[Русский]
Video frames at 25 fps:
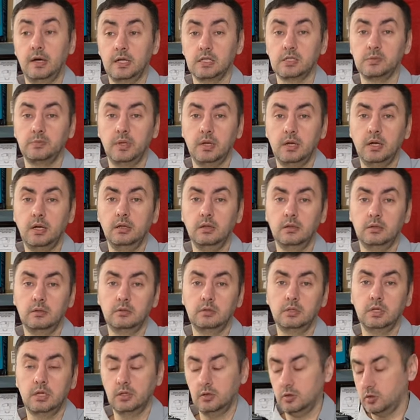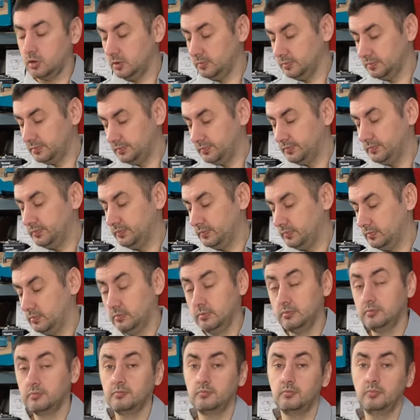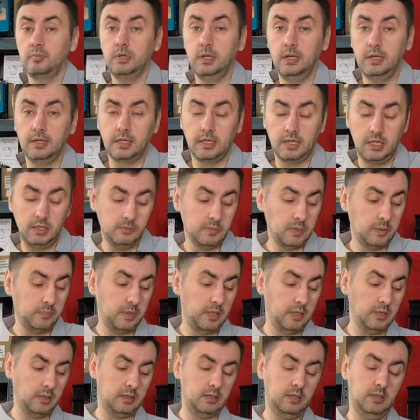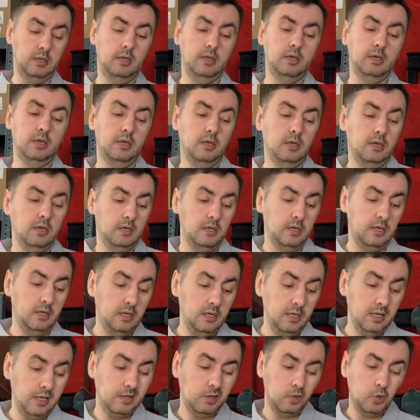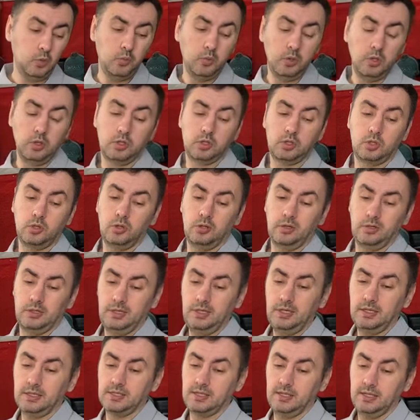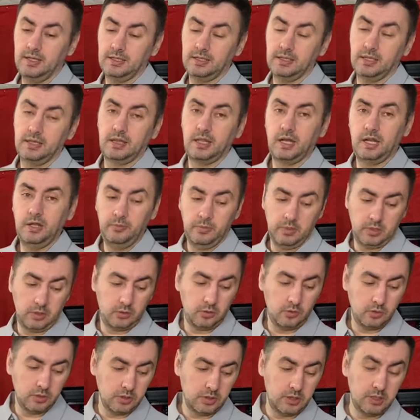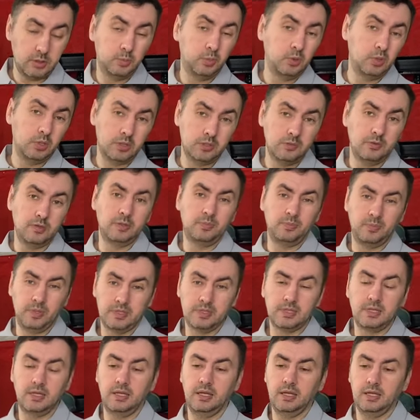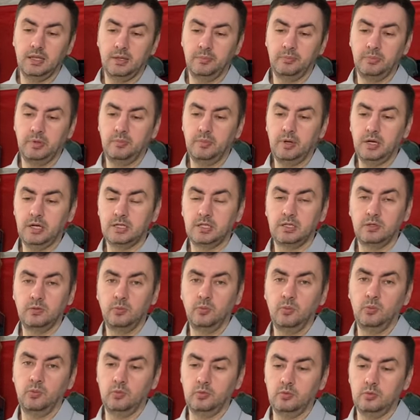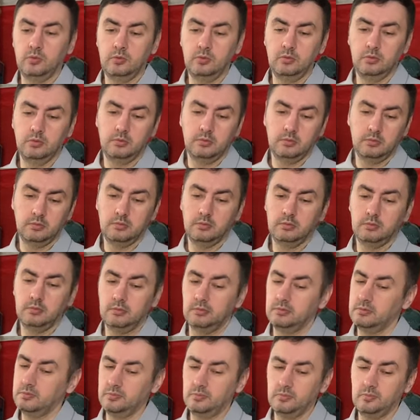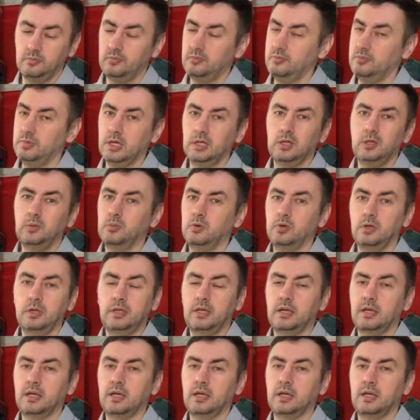разбирал, на котором были такие моменты. И я думаю, что если этот триммер тоже использовать постоянно по максимуму, я думаю, эти